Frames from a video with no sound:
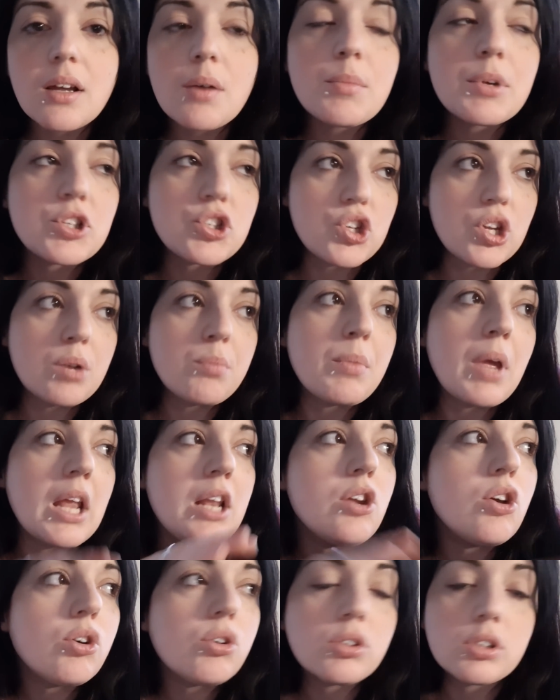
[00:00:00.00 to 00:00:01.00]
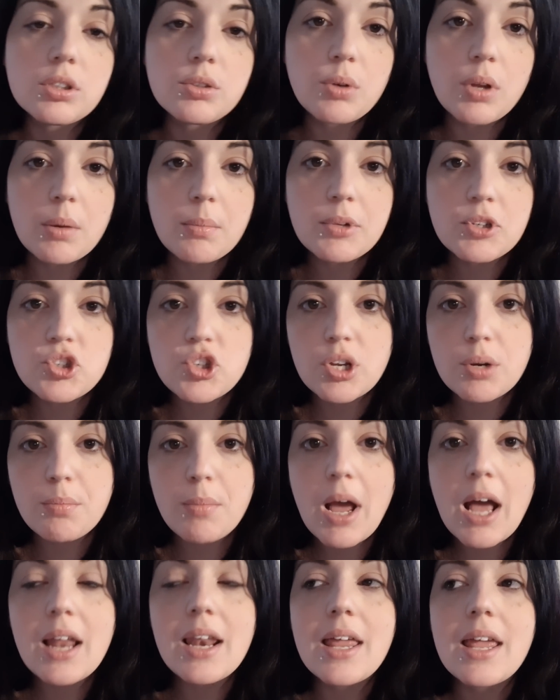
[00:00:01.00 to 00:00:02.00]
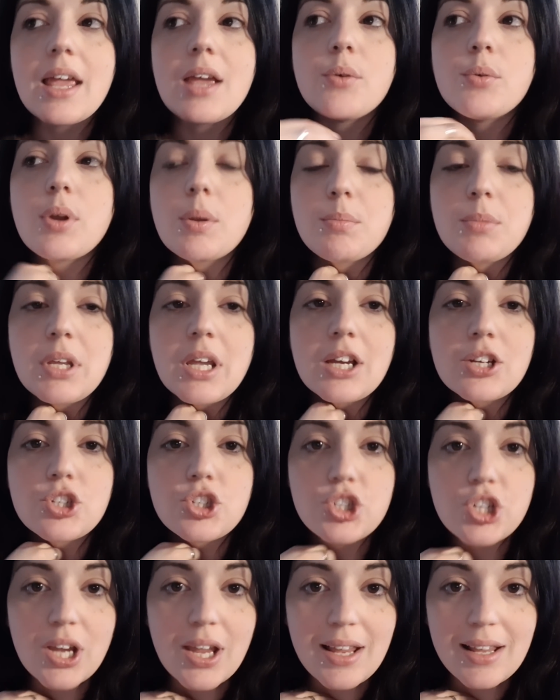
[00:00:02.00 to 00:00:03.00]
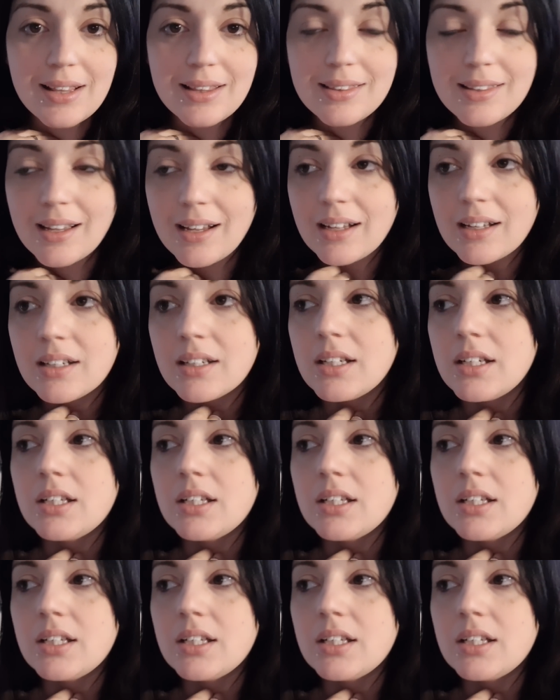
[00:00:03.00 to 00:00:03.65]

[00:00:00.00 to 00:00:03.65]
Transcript: mangiare meglio o continuare a mangiare male. È una mia scelta.